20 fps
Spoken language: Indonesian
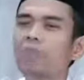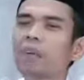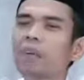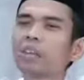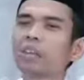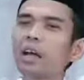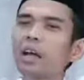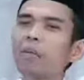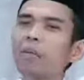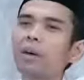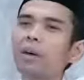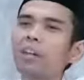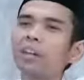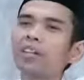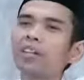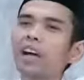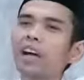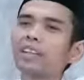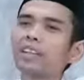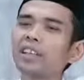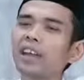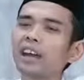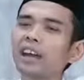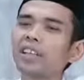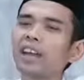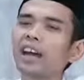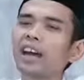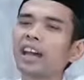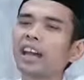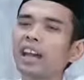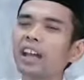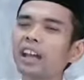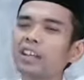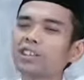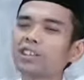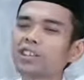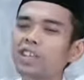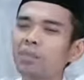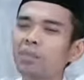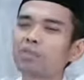Yang pertama ditanyanya
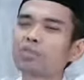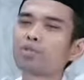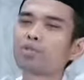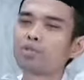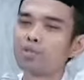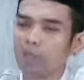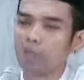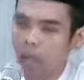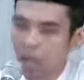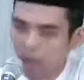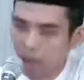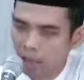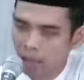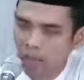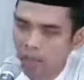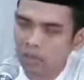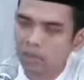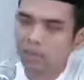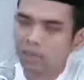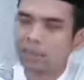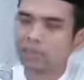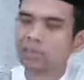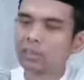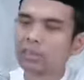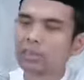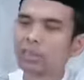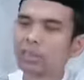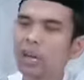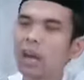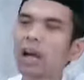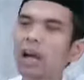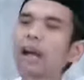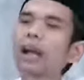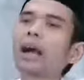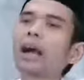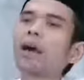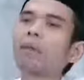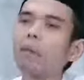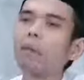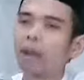adalah siap susah.
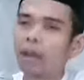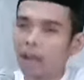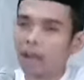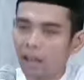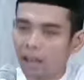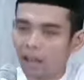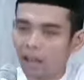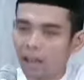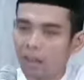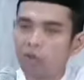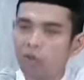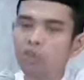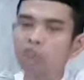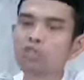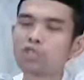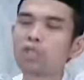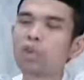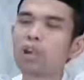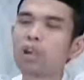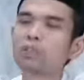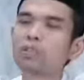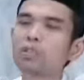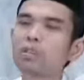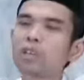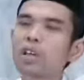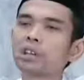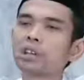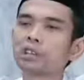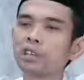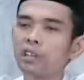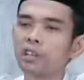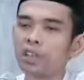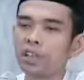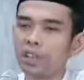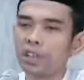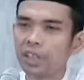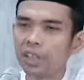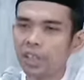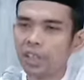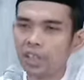Agama, bisa
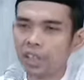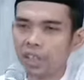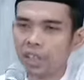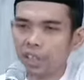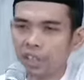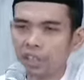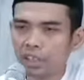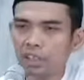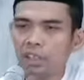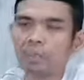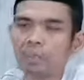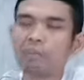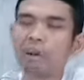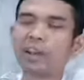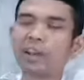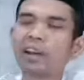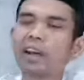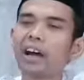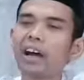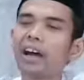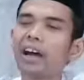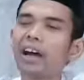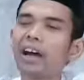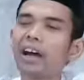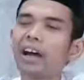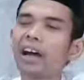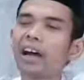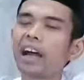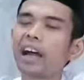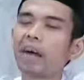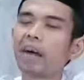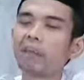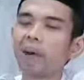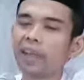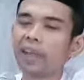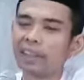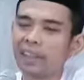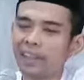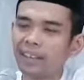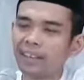bizatiddin, pandang karena
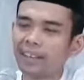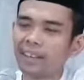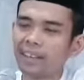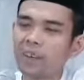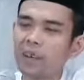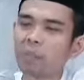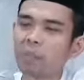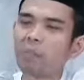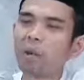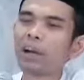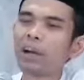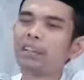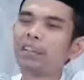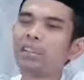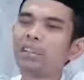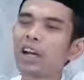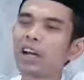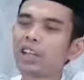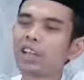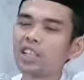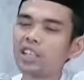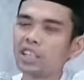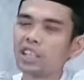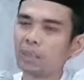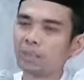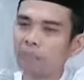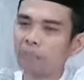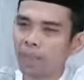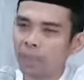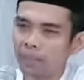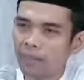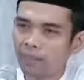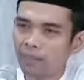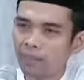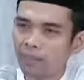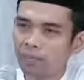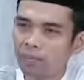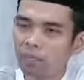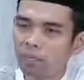agamanya, panjang hijabnya,